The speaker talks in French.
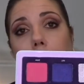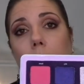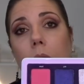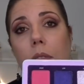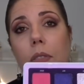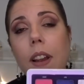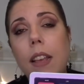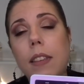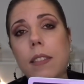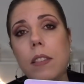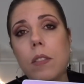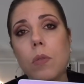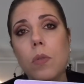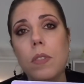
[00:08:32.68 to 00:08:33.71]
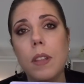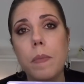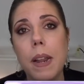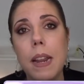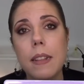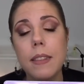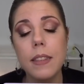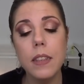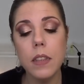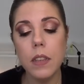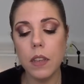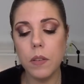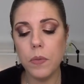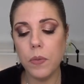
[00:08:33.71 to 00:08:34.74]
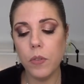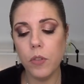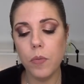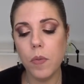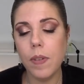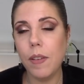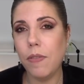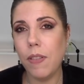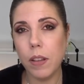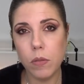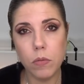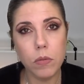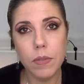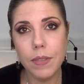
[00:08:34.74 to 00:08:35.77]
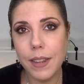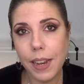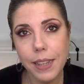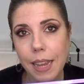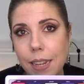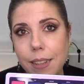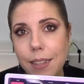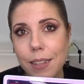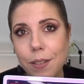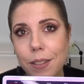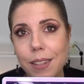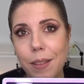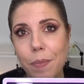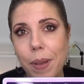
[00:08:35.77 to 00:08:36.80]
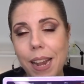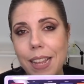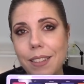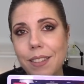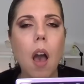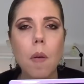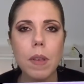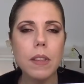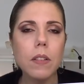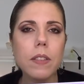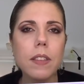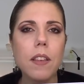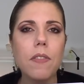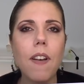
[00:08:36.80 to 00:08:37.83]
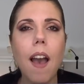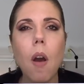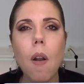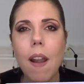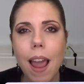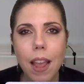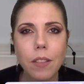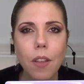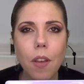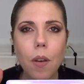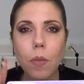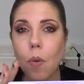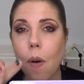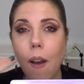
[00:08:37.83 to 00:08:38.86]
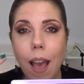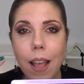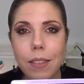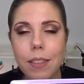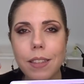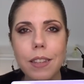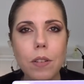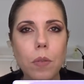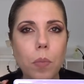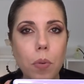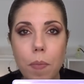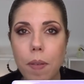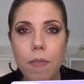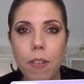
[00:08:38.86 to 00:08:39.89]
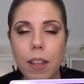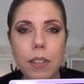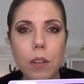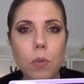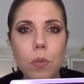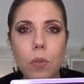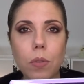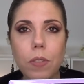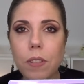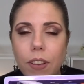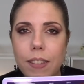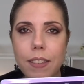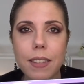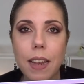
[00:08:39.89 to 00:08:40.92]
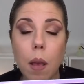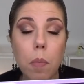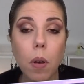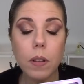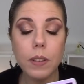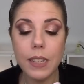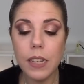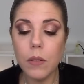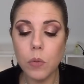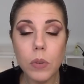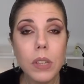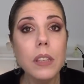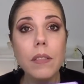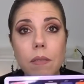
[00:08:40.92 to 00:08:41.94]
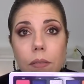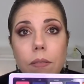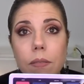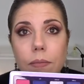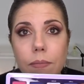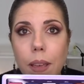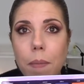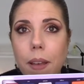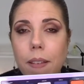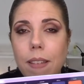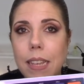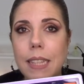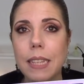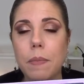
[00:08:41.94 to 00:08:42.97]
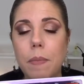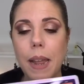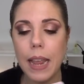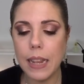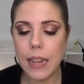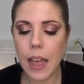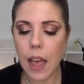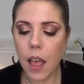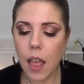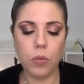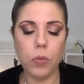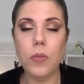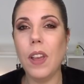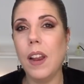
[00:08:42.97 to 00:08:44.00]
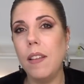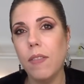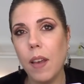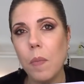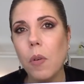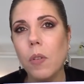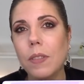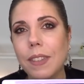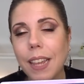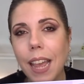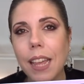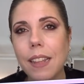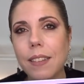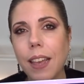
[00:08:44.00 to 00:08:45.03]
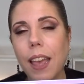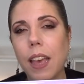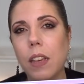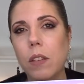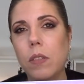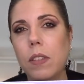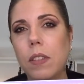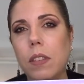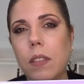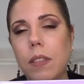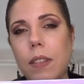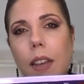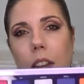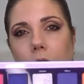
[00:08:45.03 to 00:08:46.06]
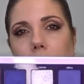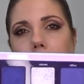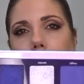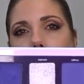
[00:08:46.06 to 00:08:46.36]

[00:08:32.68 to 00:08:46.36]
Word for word: longtemps à faire l'acquisition de cette palette-ci et franchement les fards sont d'une telle qualité dans cette palette. En mettant ces fards en liner ou en rat on peut même faire des looks aussi faciles à porter oui, même avec cette palette là. Je trouve qu'elle est vraiment très très réussie, c'est une très jolie